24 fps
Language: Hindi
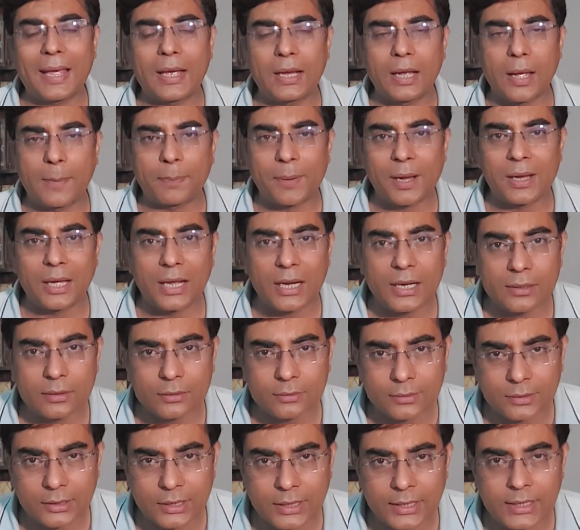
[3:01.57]
प्लान आपका घर
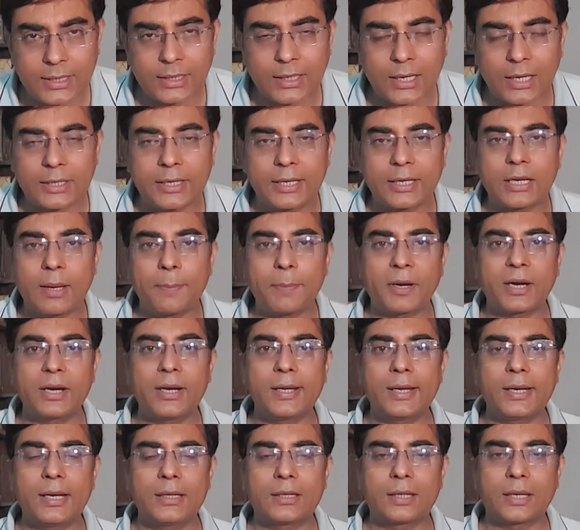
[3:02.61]
की का ठेका
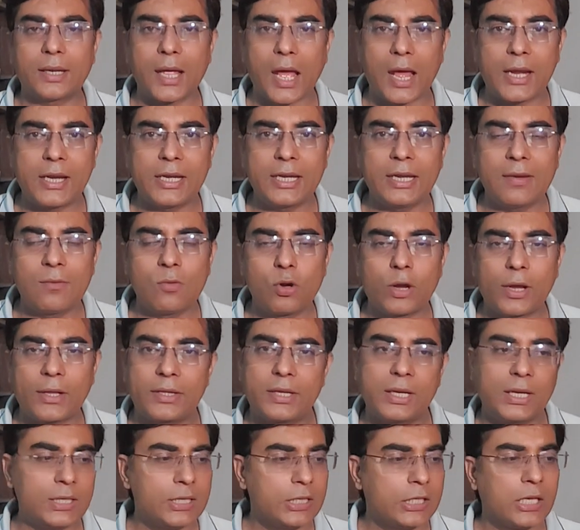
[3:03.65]
पकड़ने के लिए तैयार नहीं है वो
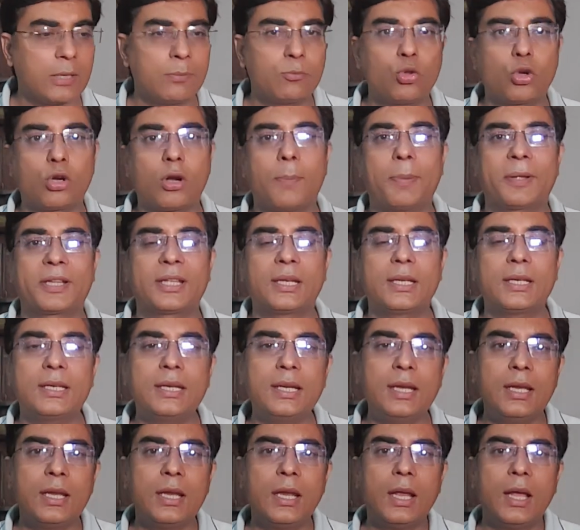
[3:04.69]
कहते हैं कि कीमतों का पता ही
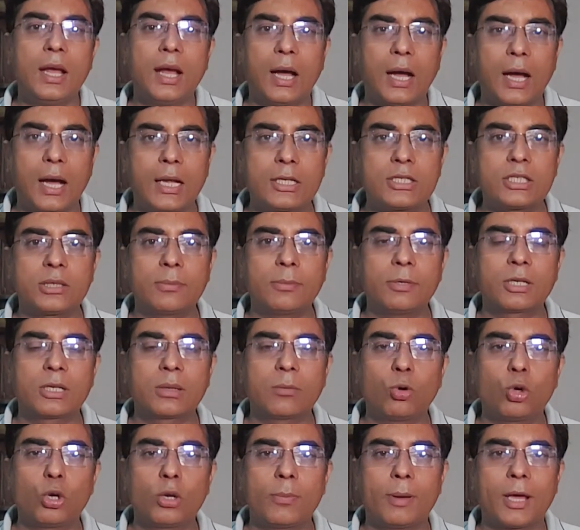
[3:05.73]
है आज सीमेंट की
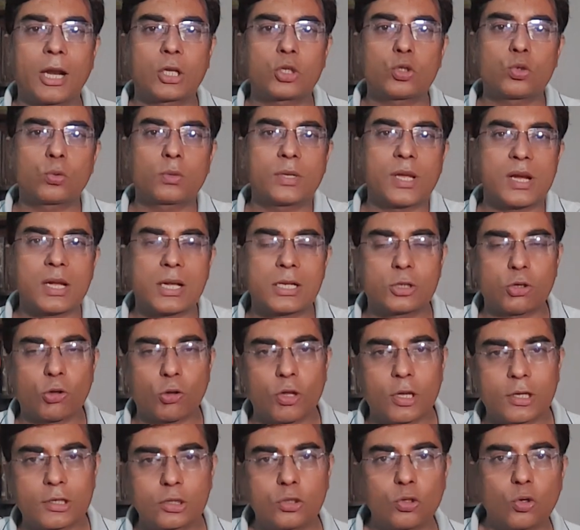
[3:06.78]
बोरी बारह सौ की है कल
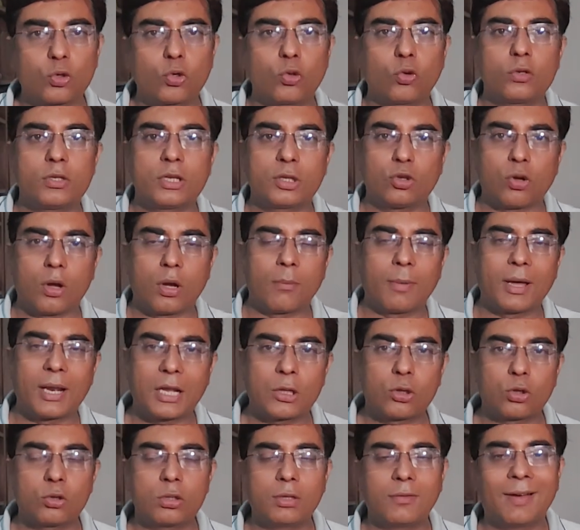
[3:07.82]
चौदह सौ की हो जाए तो
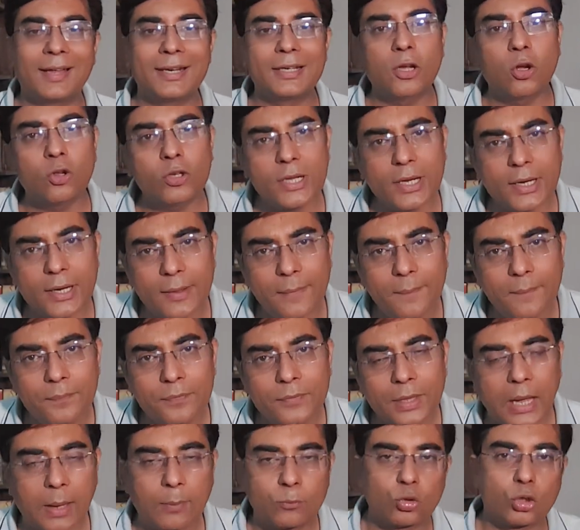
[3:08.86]
हमारा तो दिवालिया हो जाएगा
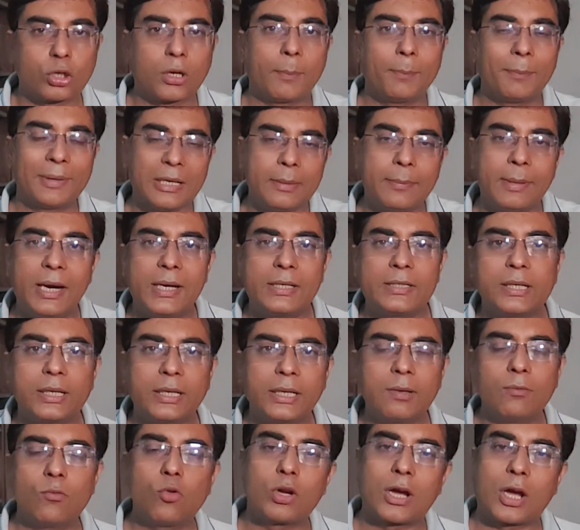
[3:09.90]
हम तो कंपनी बैठ
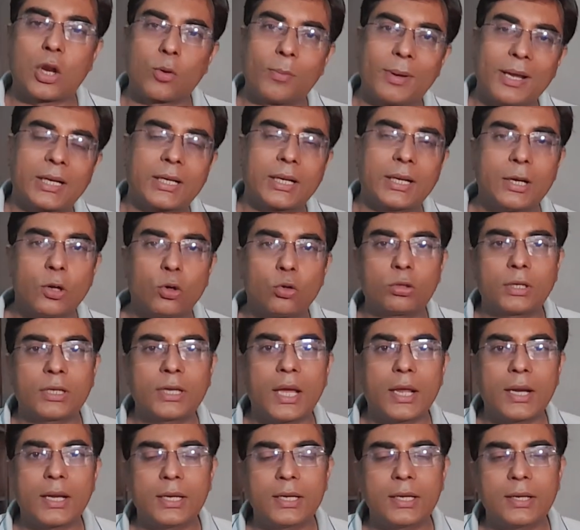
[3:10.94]
जाएंगे वो कारोबार करने को
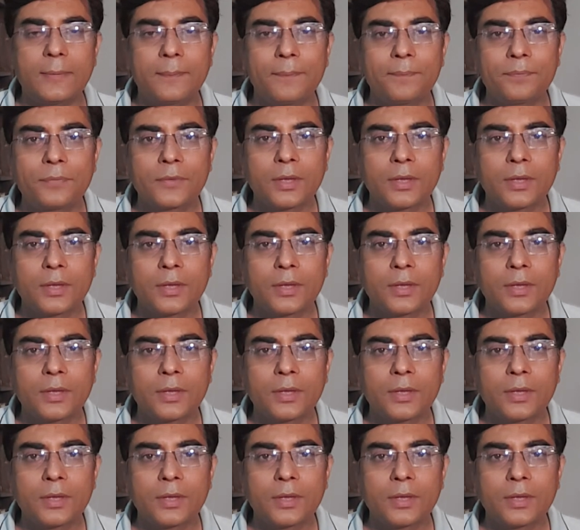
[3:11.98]
तैयार नहीं है